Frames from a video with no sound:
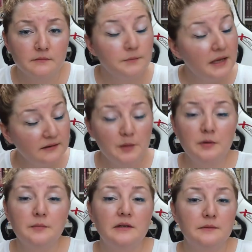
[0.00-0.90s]
Ben de
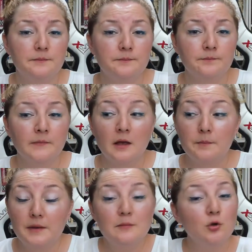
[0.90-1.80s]
yapabilirim.
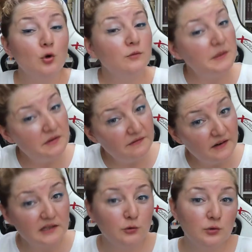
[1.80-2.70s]
Benim yöntemim
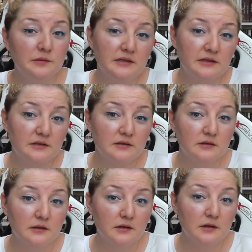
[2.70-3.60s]
farklı olabilir.
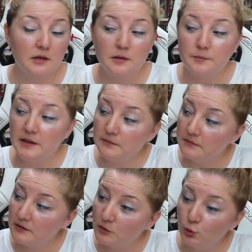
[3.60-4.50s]

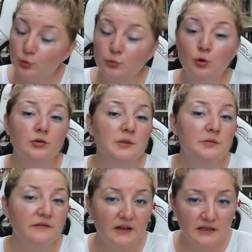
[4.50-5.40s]
Benim e, yolum
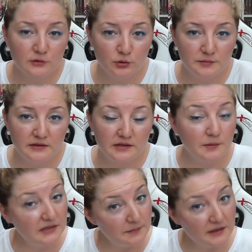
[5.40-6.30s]
yordamım farklı olabilir
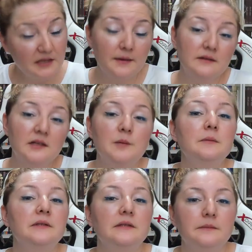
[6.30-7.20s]
ama demek ki ben de
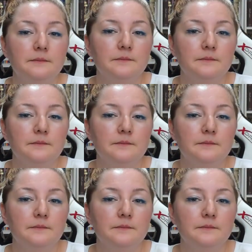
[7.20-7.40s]
yapabilirim.